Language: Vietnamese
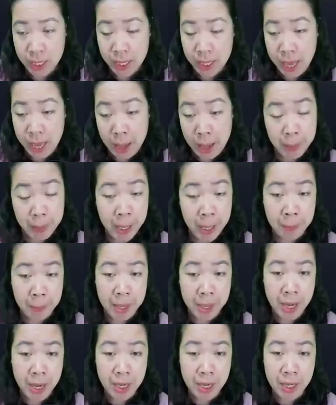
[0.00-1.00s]
Em nên
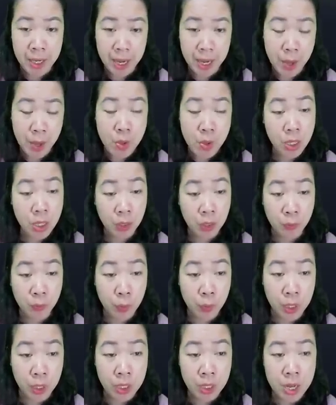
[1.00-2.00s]
biết, nếu như người phụ
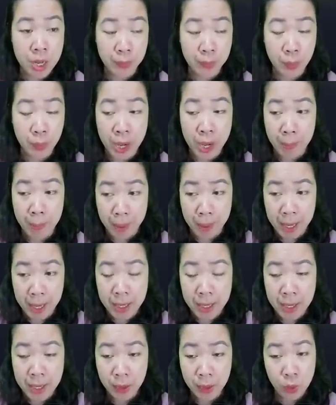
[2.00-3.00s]
nữ được tôi để mắt,
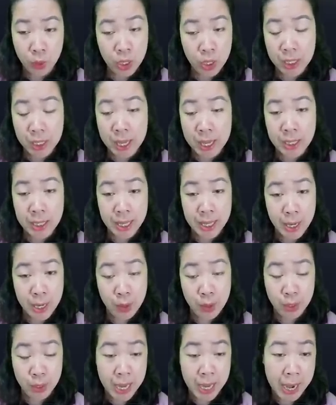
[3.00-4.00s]
tôi đương nhiên sẽ
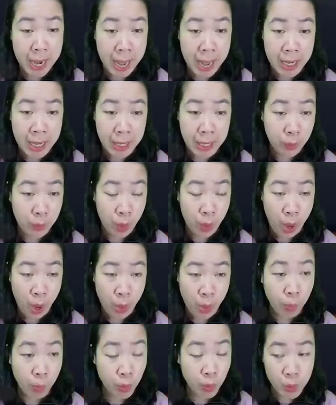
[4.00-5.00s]
điều tra lai lịch của
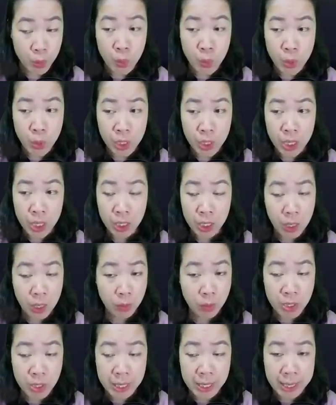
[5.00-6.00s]
họ một chút. Không
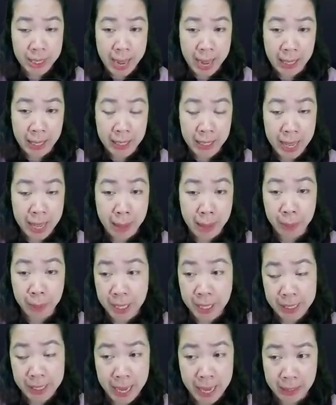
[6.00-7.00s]
có gì đáng để em
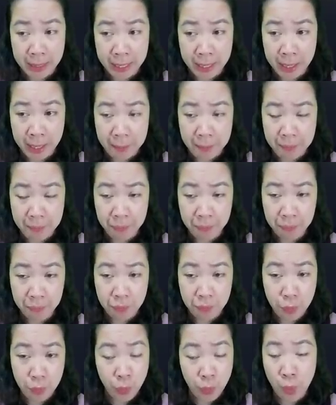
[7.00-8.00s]
kinh ngạc cả.
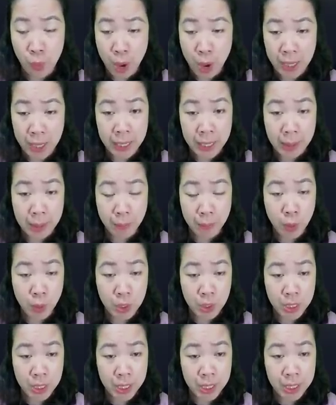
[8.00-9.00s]
Tô Noãn cắn môi
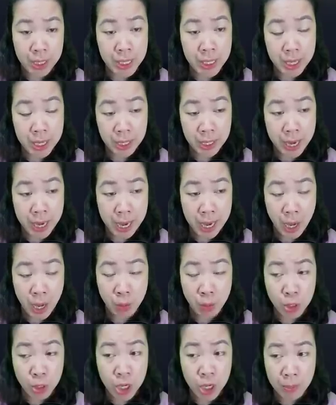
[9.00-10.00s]
dưới, nhìn người đàn
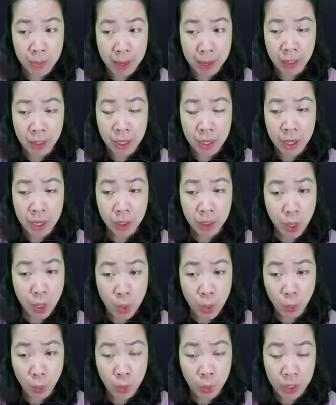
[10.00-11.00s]
ông trước mặt. Có
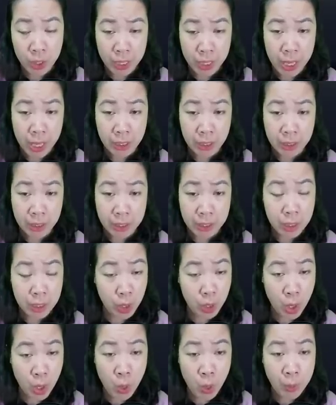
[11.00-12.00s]
lúc tùy tiện, nhưng
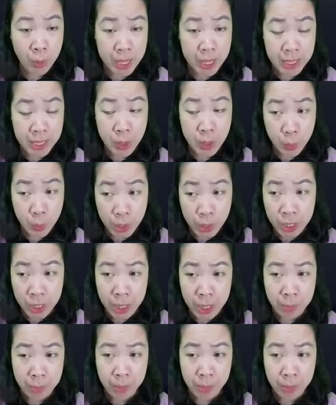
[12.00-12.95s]
có lúc lại rất nguy hiểm.